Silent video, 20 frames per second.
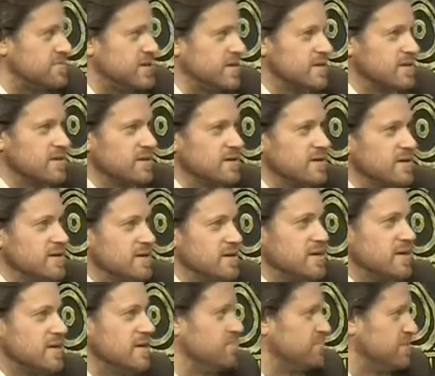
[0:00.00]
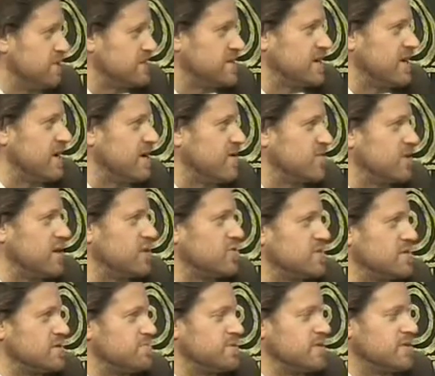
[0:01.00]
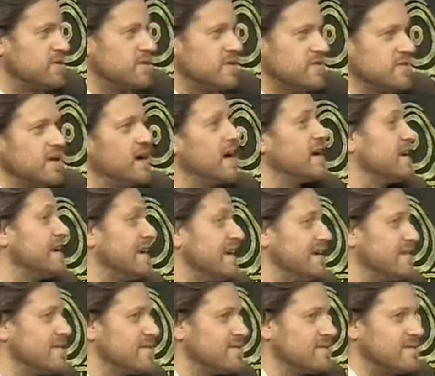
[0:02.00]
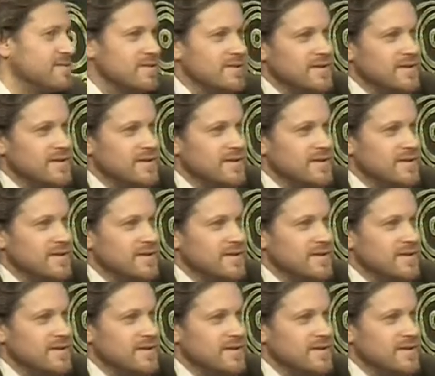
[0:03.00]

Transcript: Этот импресарио, как у нас принято говорить, агент,